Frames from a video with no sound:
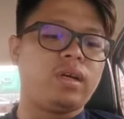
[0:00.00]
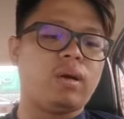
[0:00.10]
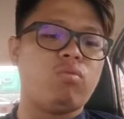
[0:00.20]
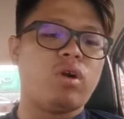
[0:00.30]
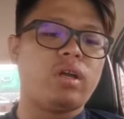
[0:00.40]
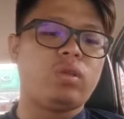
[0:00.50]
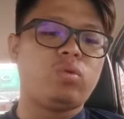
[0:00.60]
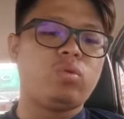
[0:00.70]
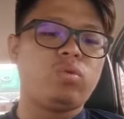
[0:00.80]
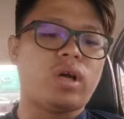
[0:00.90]
gabungan
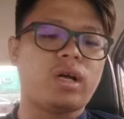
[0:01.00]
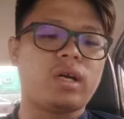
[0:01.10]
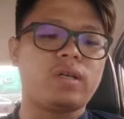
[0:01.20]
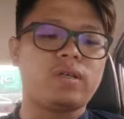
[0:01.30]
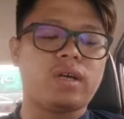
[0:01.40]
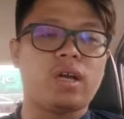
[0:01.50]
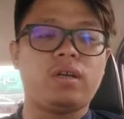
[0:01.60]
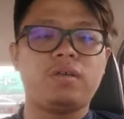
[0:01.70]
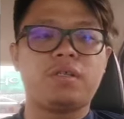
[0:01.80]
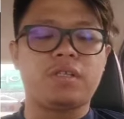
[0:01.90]
itu akan
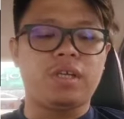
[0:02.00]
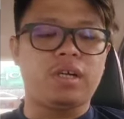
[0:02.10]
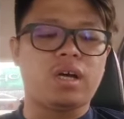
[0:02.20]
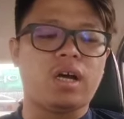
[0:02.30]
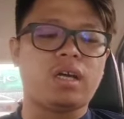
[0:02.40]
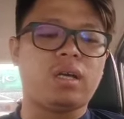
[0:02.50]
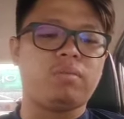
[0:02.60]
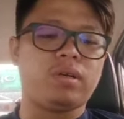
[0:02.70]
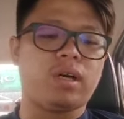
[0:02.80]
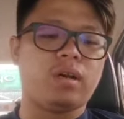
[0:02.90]
kekal sehingga
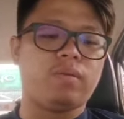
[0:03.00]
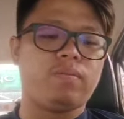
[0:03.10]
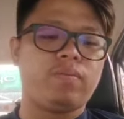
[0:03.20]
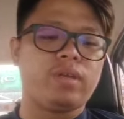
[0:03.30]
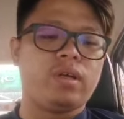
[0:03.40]
akhir penggal